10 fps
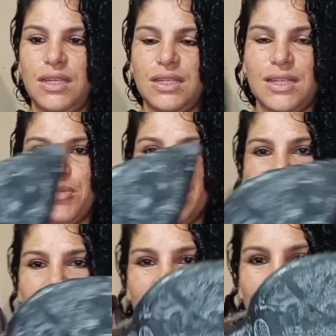ele tá
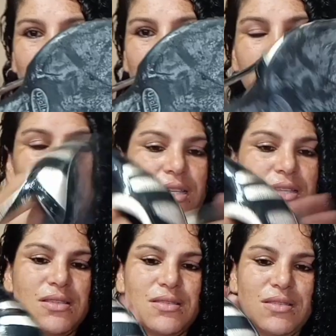branquinho,
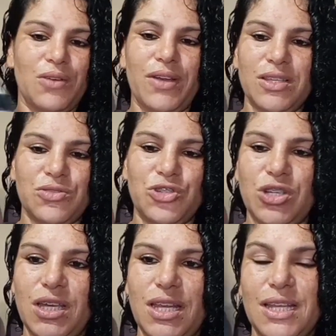mas não é
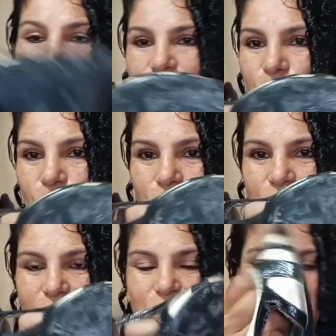sujeira. Ele tá
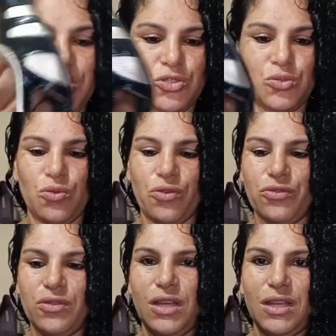novo, tá, gente?
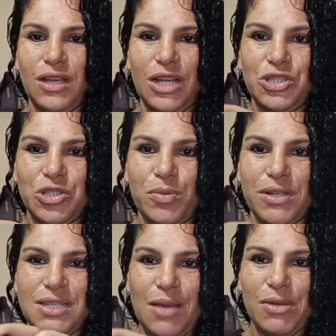Novo. A gente
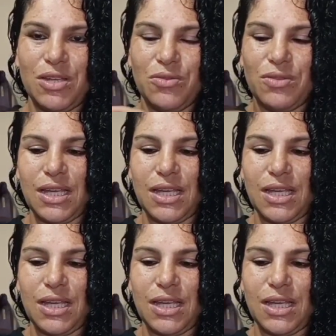percebe aqui no